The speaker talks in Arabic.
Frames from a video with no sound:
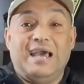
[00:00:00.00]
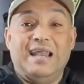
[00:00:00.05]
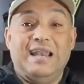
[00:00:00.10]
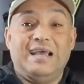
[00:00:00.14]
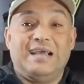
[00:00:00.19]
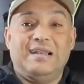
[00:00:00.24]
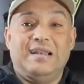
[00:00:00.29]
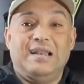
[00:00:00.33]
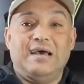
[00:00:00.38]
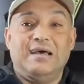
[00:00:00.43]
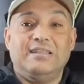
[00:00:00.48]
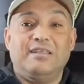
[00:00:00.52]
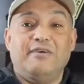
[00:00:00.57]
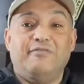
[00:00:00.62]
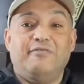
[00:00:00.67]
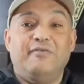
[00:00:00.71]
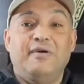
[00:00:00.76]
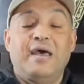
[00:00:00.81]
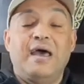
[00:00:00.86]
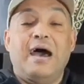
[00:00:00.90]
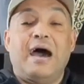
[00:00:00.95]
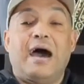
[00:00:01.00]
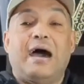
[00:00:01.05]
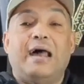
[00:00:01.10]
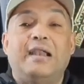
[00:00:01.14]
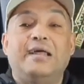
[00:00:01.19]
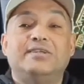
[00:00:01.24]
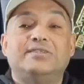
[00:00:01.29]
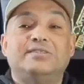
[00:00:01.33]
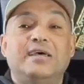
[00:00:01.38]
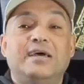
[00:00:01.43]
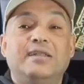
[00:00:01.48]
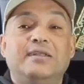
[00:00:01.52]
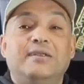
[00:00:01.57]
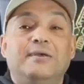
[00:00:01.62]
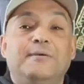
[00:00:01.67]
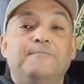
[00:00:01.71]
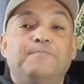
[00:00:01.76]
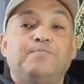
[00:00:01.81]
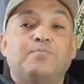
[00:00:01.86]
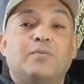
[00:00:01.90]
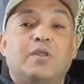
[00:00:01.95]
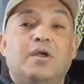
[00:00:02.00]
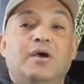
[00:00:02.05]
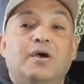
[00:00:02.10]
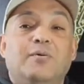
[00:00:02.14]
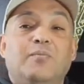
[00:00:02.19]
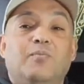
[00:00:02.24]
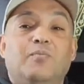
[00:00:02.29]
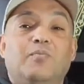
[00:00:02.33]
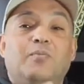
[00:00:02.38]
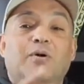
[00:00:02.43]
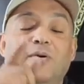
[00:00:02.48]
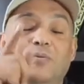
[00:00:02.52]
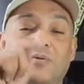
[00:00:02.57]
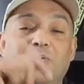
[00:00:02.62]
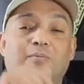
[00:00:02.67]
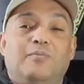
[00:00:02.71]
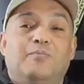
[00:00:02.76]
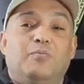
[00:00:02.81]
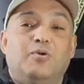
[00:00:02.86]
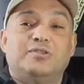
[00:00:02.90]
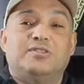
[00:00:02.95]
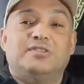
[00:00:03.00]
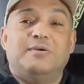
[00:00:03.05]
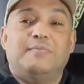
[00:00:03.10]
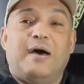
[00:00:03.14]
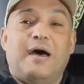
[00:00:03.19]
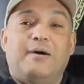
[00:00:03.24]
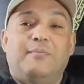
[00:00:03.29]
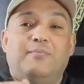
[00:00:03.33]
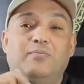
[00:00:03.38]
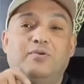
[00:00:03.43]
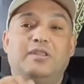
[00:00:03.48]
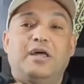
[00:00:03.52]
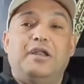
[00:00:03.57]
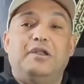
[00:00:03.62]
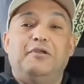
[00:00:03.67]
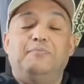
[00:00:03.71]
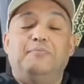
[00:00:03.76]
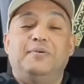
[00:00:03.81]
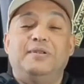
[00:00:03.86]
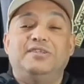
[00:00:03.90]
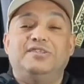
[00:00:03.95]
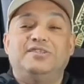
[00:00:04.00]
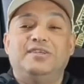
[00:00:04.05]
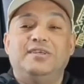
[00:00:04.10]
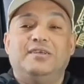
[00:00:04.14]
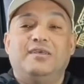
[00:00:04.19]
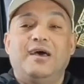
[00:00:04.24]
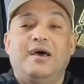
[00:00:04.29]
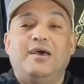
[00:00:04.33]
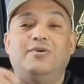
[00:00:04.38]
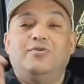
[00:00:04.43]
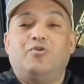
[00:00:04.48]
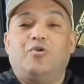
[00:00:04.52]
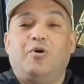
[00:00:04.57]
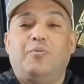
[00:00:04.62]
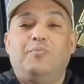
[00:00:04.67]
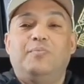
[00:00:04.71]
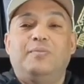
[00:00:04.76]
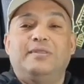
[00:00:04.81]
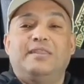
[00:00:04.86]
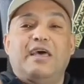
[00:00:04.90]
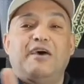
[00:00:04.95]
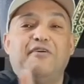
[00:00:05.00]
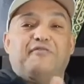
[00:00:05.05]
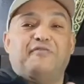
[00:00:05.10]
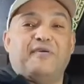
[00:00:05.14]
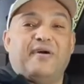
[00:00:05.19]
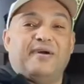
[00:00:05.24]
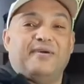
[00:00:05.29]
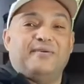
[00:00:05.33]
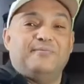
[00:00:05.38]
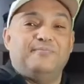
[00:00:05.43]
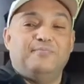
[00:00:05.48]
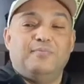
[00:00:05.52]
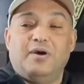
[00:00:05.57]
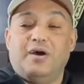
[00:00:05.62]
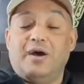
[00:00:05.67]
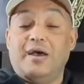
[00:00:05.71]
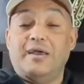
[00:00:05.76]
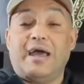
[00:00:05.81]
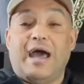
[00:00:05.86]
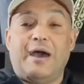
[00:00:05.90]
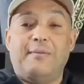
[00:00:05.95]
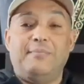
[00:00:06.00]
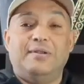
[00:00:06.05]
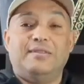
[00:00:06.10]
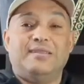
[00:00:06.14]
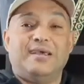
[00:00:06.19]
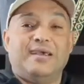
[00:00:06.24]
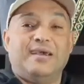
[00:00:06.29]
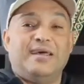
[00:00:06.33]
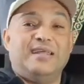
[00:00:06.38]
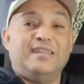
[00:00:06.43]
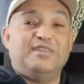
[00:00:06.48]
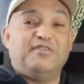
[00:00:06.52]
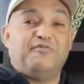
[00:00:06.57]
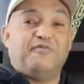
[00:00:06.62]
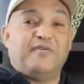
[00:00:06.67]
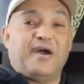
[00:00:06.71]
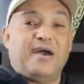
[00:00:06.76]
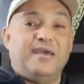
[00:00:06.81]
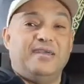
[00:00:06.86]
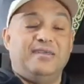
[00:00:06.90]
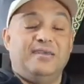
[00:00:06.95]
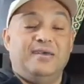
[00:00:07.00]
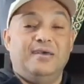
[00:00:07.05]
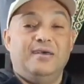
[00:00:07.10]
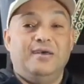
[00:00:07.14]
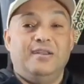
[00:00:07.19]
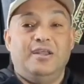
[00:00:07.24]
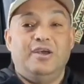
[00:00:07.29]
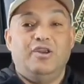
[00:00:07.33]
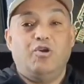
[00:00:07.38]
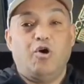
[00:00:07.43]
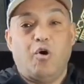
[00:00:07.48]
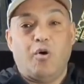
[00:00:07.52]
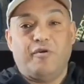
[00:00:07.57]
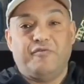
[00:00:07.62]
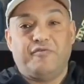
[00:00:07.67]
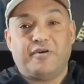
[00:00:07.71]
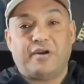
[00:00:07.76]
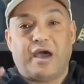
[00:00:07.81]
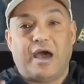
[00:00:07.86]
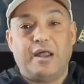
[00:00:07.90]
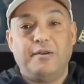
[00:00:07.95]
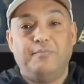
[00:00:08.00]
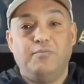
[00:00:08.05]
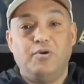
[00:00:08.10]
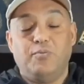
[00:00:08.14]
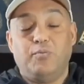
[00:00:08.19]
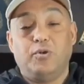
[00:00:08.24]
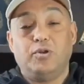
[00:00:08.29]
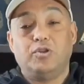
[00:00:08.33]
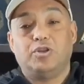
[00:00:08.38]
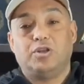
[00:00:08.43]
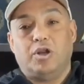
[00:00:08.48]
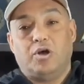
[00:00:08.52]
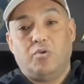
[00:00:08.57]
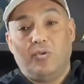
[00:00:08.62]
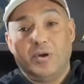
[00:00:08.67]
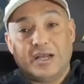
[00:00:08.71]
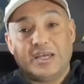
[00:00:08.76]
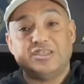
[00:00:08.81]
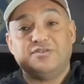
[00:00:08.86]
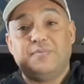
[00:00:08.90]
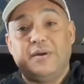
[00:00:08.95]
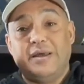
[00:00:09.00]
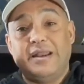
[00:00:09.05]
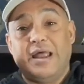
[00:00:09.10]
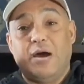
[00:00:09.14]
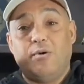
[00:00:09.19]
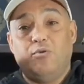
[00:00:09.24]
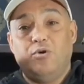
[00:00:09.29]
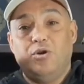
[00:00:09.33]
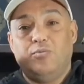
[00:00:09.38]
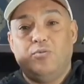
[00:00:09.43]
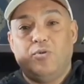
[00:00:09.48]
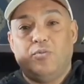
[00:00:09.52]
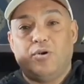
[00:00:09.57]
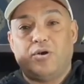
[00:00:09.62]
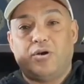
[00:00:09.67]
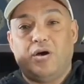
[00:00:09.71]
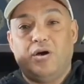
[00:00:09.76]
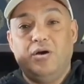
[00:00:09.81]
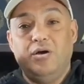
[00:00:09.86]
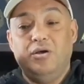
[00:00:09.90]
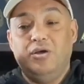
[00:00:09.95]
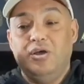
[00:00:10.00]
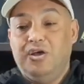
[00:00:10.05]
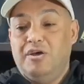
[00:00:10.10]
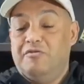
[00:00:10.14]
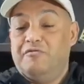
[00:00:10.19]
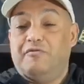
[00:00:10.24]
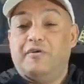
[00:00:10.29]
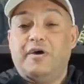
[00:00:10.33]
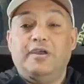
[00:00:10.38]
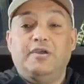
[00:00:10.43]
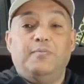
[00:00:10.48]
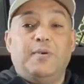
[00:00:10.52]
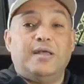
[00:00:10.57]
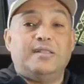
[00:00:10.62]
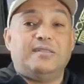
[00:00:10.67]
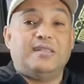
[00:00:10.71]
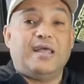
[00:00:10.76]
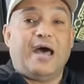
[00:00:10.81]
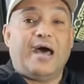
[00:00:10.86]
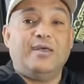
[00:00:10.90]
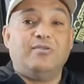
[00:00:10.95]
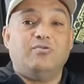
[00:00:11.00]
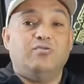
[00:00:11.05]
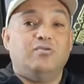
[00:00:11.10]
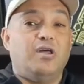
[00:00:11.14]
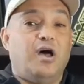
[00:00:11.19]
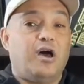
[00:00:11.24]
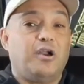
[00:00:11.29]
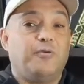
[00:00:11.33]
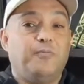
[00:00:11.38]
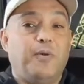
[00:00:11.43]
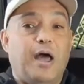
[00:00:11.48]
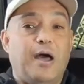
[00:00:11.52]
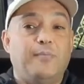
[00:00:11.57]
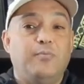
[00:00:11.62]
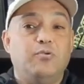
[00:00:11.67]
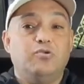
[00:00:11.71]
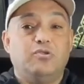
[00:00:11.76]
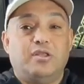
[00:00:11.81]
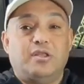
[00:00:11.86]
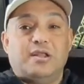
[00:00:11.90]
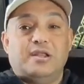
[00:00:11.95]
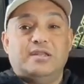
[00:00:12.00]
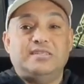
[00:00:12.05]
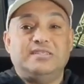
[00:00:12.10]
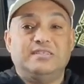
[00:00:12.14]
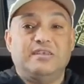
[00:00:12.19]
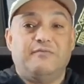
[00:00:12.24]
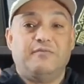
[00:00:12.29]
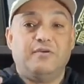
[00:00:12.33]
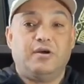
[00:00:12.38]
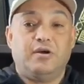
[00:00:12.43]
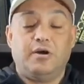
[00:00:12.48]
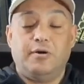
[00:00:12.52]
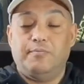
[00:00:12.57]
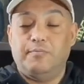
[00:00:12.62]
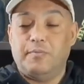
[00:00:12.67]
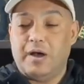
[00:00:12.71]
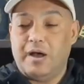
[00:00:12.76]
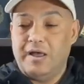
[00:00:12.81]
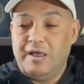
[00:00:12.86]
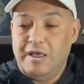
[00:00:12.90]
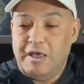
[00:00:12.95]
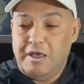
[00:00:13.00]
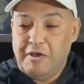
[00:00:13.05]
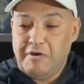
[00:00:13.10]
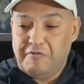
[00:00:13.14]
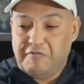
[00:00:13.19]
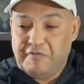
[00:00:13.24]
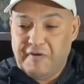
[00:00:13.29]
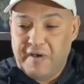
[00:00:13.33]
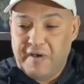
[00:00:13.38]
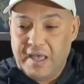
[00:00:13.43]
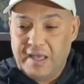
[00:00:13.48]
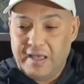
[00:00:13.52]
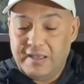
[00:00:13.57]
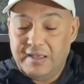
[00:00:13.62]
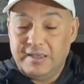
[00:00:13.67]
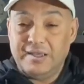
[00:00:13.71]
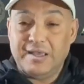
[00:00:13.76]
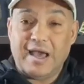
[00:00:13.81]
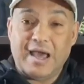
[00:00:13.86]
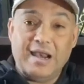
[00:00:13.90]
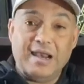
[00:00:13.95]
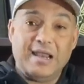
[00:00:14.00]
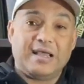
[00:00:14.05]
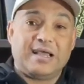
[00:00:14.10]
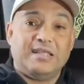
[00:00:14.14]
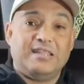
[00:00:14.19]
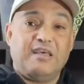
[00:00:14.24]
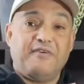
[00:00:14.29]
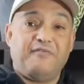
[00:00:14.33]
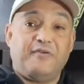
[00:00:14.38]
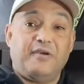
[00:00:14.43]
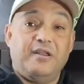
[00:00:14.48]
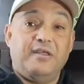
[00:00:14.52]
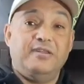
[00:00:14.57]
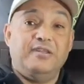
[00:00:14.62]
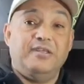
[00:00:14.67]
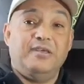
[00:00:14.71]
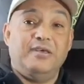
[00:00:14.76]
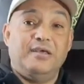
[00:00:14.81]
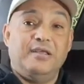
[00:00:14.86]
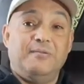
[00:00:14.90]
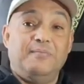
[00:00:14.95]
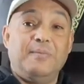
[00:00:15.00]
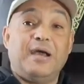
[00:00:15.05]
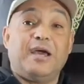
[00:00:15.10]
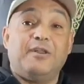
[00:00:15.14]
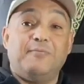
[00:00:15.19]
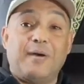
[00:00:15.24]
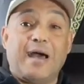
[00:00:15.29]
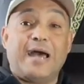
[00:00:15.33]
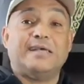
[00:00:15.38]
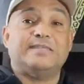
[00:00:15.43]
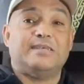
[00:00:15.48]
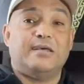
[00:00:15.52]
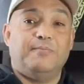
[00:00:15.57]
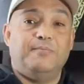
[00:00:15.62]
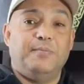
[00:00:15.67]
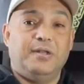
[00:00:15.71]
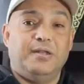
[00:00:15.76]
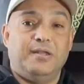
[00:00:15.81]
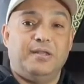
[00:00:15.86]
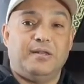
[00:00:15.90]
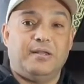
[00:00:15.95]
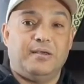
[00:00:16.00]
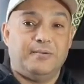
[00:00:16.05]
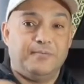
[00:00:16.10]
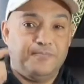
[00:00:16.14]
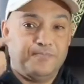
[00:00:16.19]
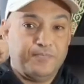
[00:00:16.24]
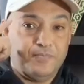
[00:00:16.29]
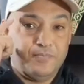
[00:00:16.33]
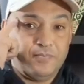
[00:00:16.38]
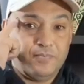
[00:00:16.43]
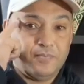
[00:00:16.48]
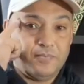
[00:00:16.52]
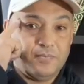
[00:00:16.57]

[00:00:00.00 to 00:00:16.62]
لغالك الهدف علشان بص بقى مدرب بلجيكا يروح مدافع مغاي عامل تغييرات دفاعيه لان هو فرحان بالبونت لان هو كسبان اول مباراه فيبقى التعادل ده أربعة بونت انا لسه في القمه فقال لك ادافع لان المغرب احسن مننا